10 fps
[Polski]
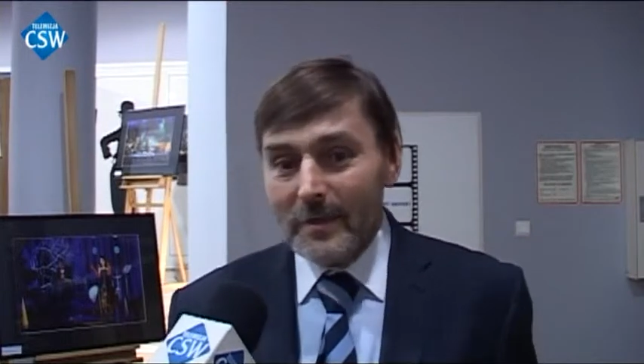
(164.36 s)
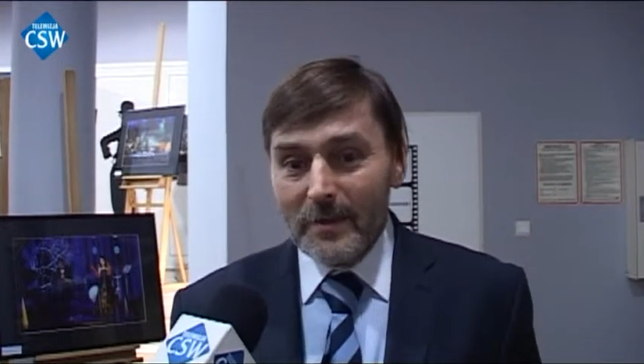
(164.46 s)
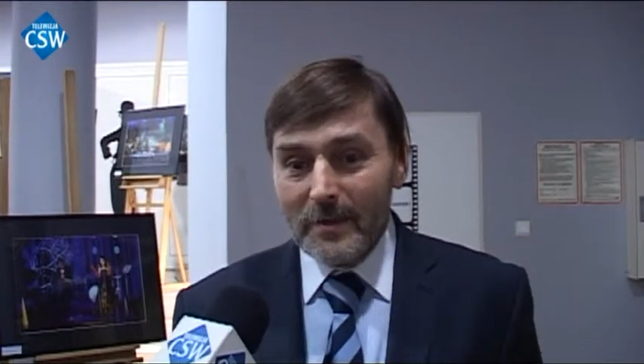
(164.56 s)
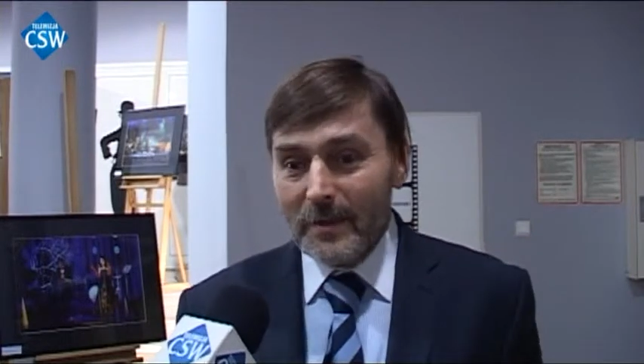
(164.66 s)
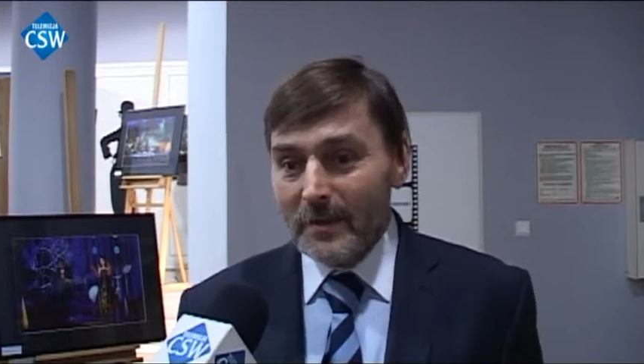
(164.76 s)

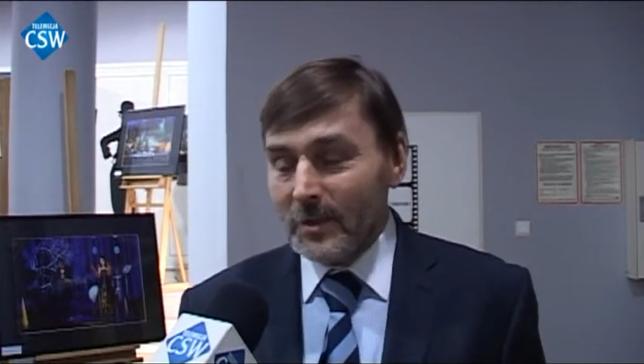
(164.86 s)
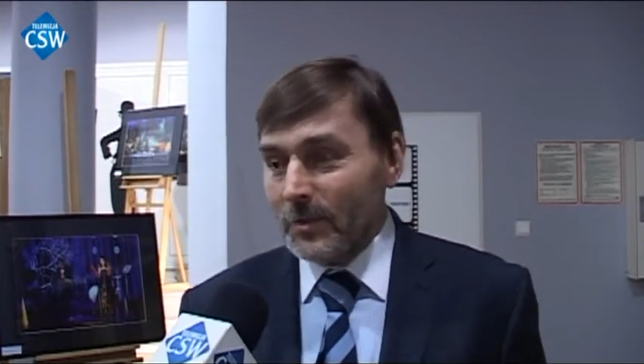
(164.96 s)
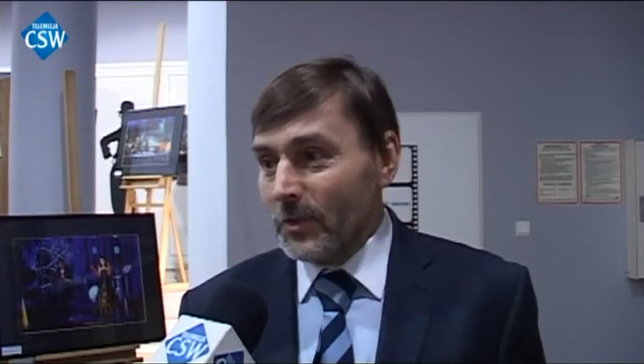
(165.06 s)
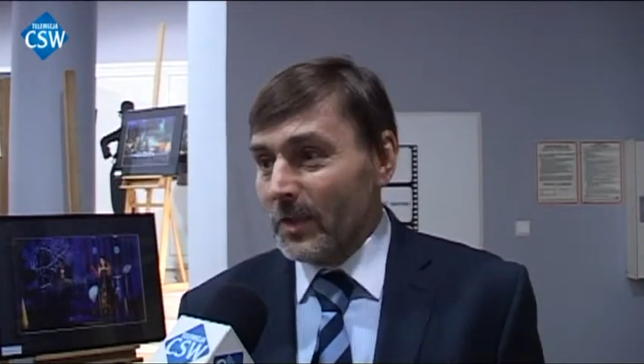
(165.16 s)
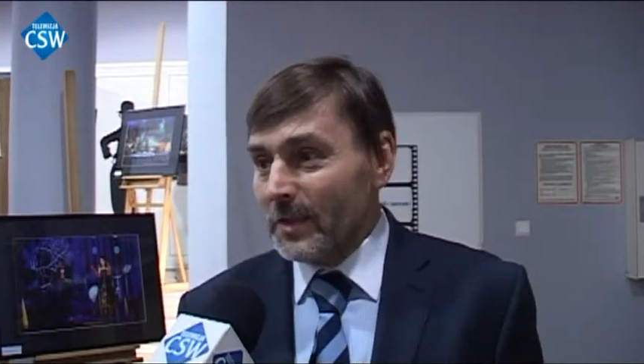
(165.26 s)
e, e,
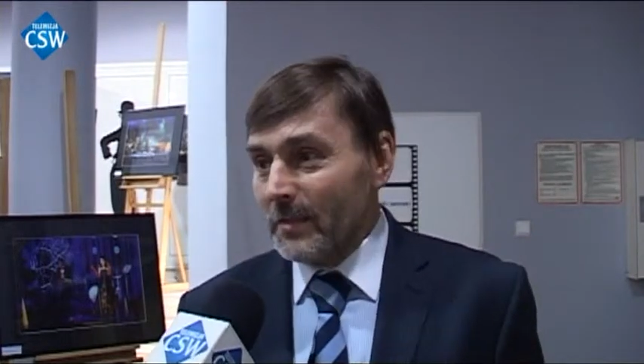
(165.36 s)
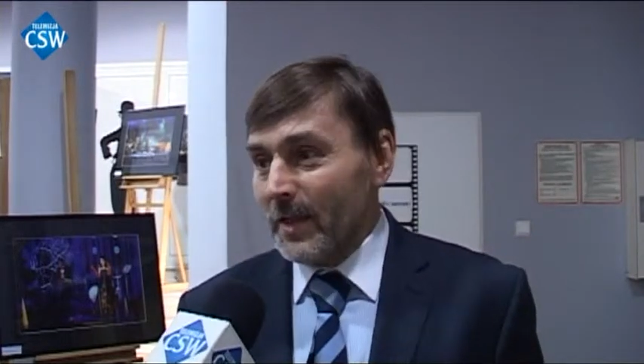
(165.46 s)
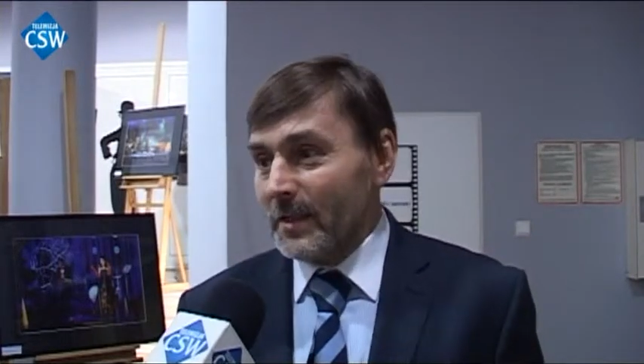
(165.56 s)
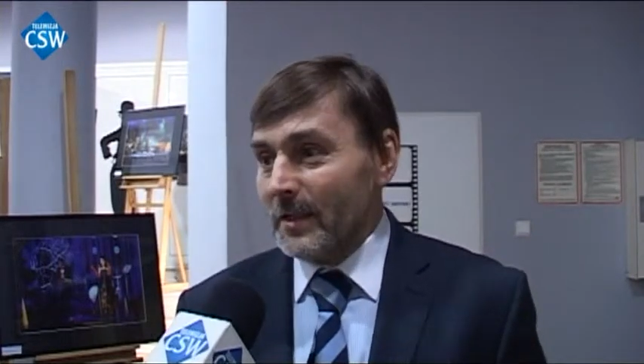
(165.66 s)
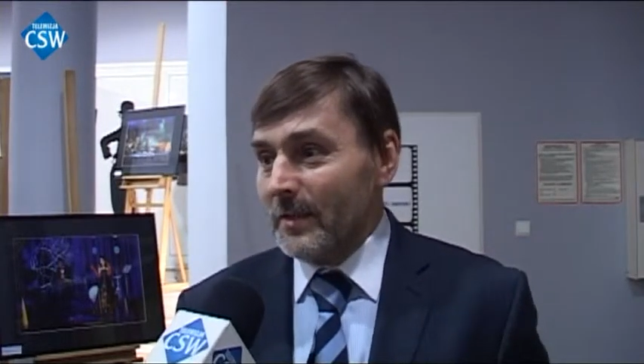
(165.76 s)
są różne
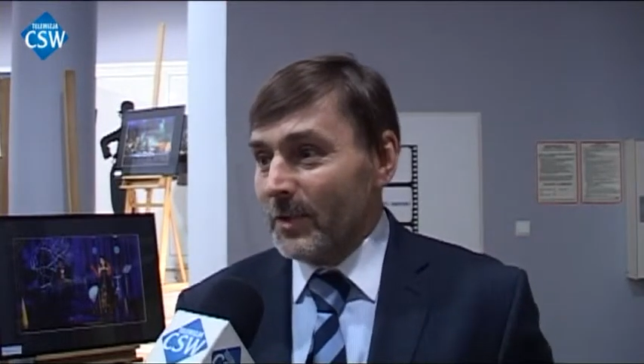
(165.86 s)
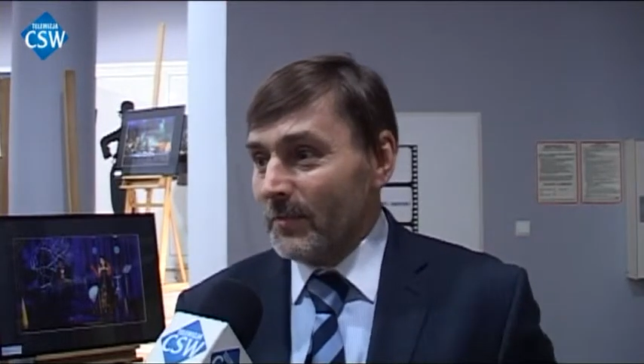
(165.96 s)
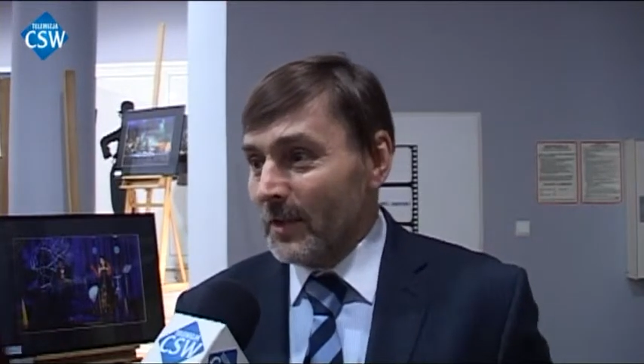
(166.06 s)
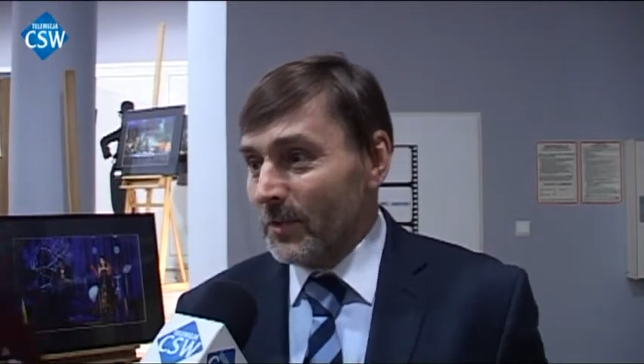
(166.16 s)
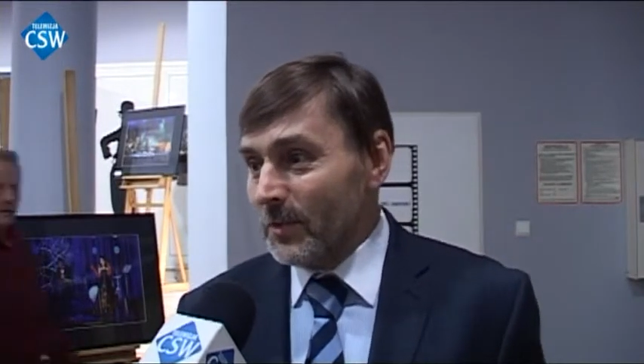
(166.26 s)
estymacje, ale
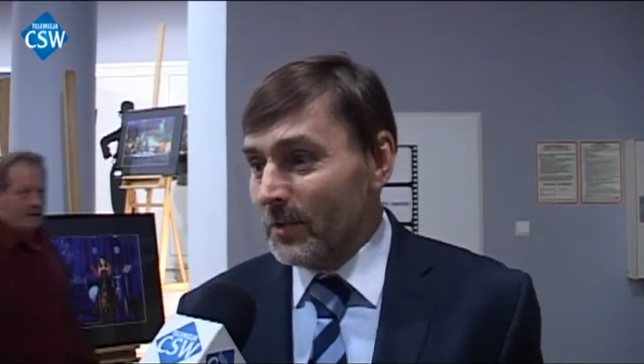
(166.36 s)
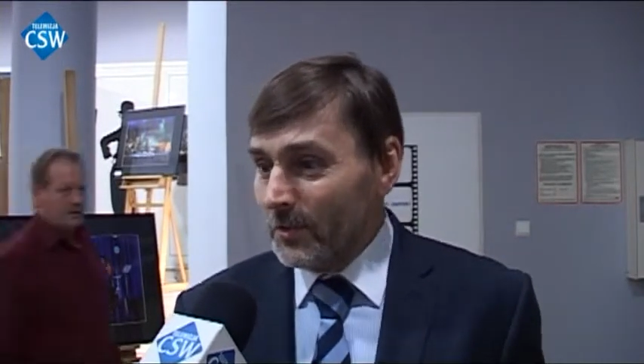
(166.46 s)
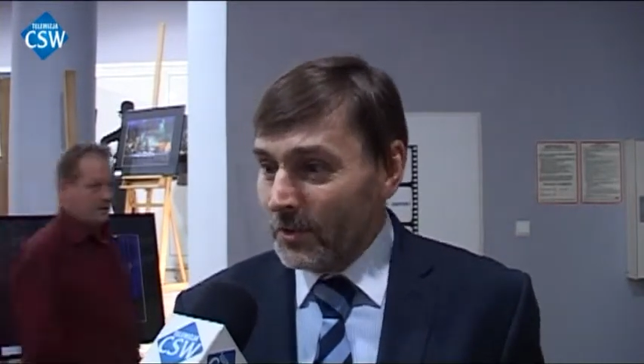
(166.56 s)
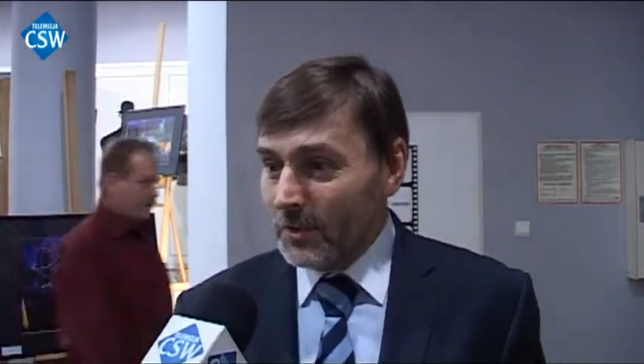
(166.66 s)
przewinęło się około